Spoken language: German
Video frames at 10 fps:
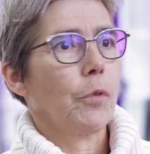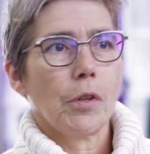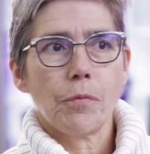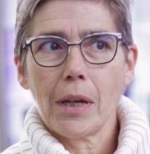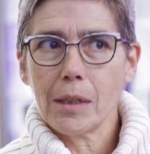wo
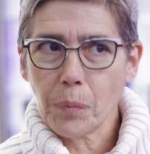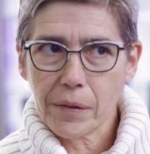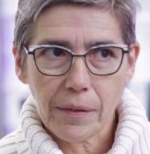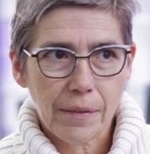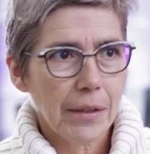sie vielleicht
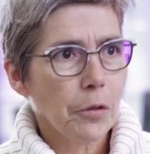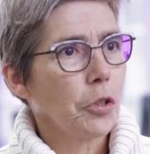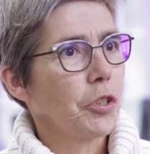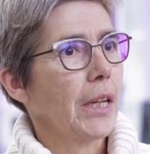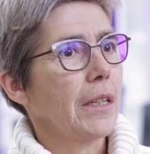
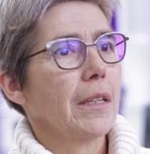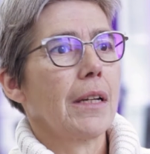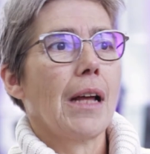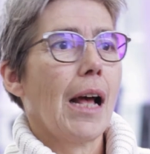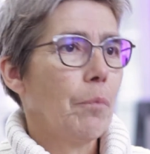Pestizidrückstände
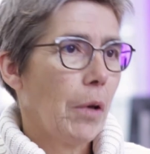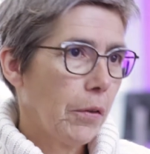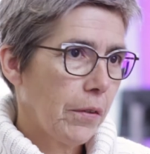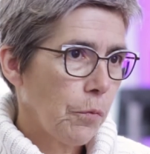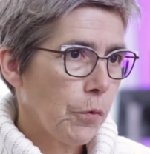drin haben
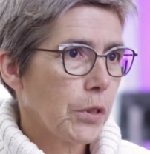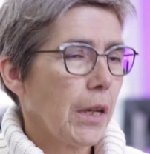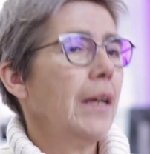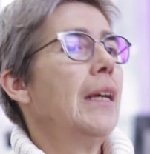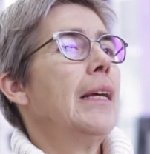aus dem Futter.